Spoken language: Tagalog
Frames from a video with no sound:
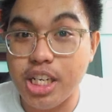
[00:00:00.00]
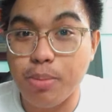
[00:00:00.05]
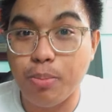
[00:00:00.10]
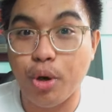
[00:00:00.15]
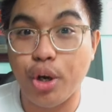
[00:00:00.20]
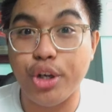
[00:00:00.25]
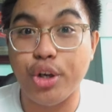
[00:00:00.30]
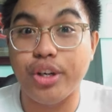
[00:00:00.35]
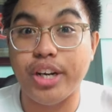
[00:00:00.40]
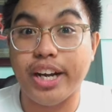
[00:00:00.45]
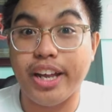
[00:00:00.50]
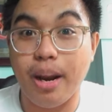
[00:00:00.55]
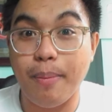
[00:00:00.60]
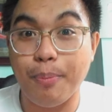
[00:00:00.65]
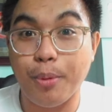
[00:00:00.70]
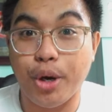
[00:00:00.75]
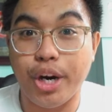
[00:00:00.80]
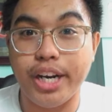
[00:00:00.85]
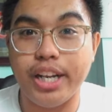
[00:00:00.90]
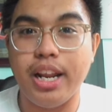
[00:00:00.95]
mo yung
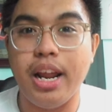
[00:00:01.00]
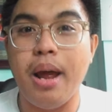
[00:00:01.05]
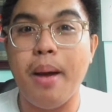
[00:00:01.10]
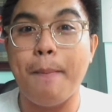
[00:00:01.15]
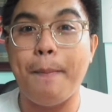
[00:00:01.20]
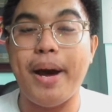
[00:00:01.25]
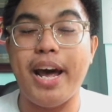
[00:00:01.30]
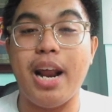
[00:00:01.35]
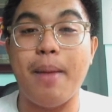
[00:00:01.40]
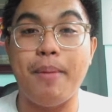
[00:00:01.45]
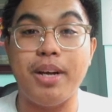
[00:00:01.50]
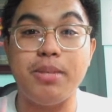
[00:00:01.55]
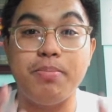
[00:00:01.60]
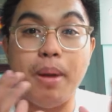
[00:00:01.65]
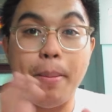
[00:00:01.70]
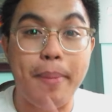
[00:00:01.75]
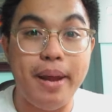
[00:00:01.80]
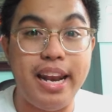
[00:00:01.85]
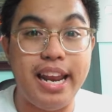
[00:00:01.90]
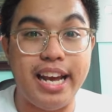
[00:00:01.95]
nag-report para mas
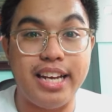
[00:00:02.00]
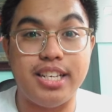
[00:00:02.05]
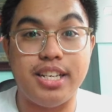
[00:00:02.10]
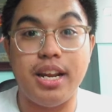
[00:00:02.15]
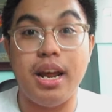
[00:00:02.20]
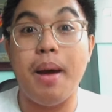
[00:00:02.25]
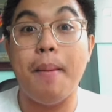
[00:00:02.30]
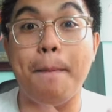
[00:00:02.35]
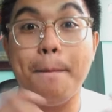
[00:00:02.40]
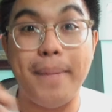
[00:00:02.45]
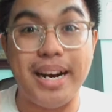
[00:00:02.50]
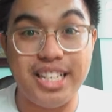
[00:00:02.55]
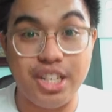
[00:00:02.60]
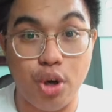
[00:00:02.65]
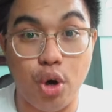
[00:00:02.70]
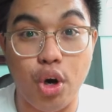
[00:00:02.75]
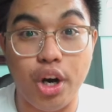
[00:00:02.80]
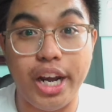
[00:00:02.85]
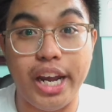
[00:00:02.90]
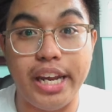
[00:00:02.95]
mabilis, mas
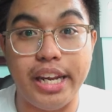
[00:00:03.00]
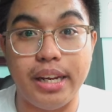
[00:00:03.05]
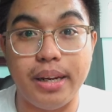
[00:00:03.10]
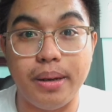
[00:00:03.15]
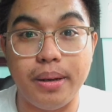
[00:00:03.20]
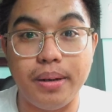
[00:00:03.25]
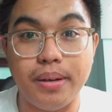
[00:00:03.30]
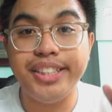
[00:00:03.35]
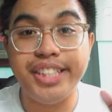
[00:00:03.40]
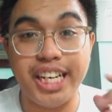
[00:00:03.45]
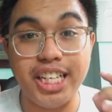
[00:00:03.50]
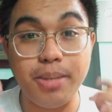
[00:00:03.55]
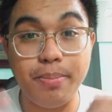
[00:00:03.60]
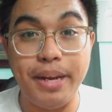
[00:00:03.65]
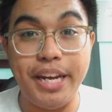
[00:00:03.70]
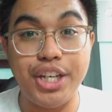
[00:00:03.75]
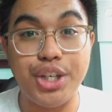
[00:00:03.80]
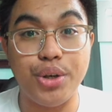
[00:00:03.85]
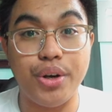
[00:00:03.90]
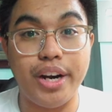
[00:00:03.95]
okay. Just
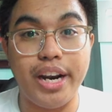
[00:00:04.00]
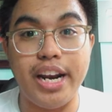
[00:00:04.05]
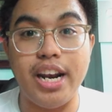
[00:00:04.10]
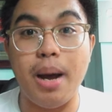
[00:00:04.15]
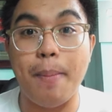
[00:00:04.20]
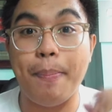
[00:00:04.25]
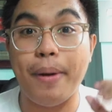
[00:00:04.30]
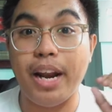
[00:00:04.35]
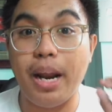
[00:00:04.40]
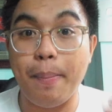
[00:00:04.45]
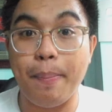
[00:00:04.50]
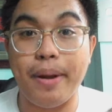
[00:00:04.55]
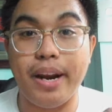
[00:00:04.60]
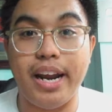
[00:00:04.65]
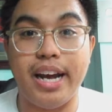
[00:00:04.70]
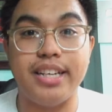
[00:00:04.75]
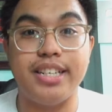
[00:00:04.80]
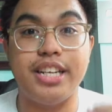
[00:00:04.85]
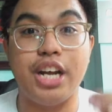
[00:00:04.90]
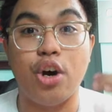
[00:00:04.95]
make sure rin na
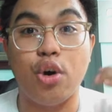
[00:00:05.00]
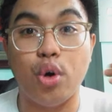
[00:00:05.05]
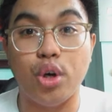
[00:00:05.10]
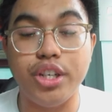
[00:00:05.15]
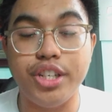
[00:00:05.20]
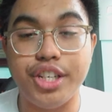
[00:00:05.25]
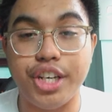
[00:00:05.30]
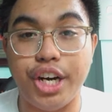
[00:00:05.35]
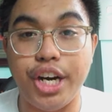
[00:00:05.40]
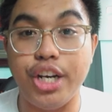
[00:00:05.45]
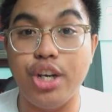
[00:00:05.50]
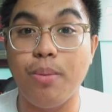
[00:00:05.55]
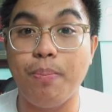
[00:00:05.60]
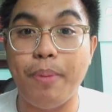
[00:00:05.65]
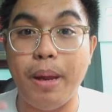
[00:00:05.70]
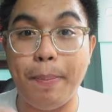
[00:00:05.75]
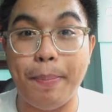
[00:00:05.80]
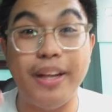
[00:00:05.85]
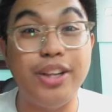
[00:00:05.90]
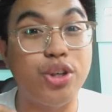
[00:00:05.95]
pare-parehas ng concern yung
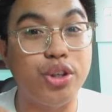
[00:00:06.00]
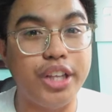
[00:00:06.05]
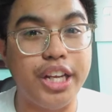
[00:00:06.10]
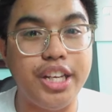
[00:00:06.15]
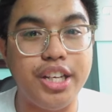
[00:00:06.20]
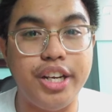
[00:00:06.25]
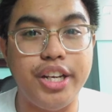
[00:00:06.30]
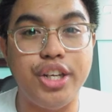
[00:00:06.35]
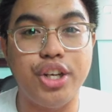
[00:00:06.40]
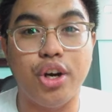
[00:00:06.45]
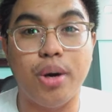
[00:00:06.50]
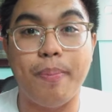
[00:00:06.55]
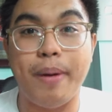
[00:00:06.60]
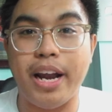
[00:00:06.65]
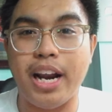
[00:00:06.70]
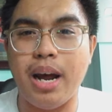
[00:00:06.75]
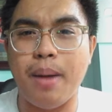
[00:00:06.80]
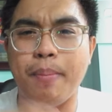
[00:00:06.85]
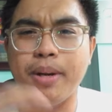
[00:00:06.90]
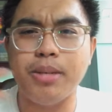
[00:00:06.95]
pipindutin ninyo
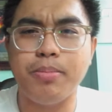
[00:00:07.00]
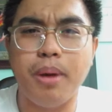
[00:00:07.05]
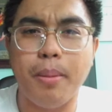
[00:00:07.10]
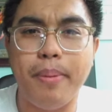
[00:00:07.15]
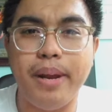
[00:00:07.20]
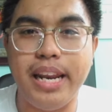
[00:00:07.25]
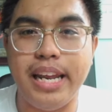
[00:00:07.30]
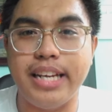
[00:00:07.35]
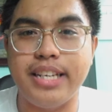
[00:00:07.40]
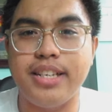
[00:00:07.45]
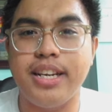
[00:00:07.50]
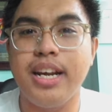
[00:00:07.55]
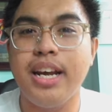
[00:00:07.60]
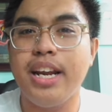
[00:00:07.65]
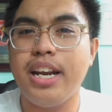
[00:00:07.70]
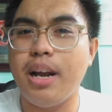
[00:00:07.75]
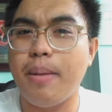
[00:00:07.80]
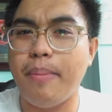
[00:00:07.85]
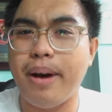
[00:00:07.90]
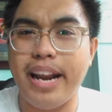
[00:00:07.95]
para mas mabilis
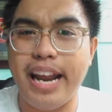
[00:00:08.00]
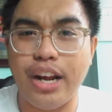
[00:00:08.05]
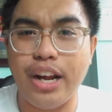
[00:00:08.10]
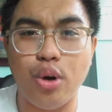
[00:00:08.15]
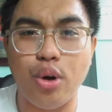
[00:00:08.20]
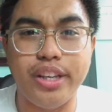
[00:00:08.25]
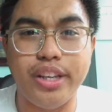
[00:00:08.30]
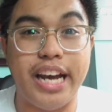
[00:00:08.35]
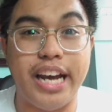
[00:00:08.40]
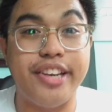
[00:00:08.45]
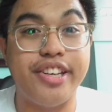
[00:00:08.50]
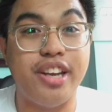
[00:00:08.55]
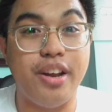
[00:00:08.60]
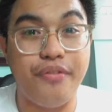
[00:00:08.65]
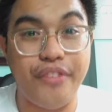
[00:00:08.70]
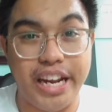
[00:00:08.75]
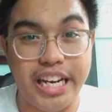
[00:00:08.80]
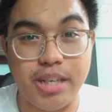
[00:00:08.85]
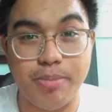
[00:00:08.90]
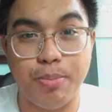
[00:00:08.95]
na ma-recognize ni
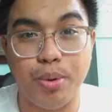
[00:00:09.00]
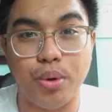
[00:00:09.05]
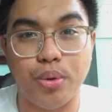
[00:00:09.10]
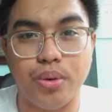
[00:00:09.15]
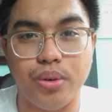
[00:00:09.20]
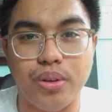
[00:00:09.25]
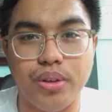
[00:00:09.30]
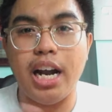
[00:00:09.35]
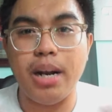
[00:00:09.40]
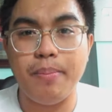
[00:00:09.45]
Facebook. At